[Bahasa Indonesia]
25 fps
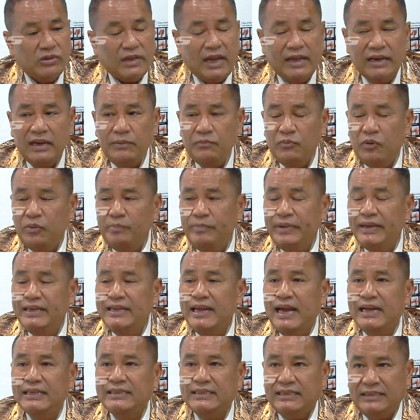ada
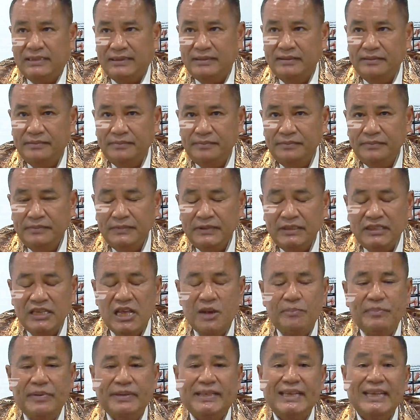mediasi.
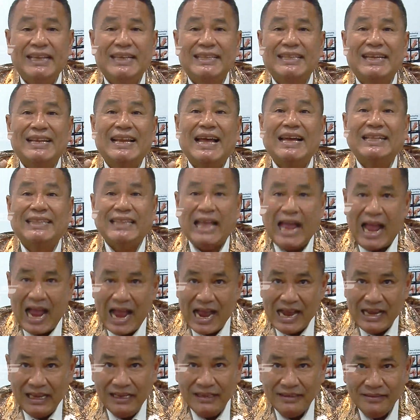Yang penting kita
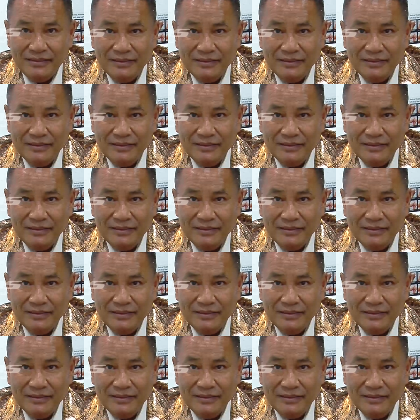datang,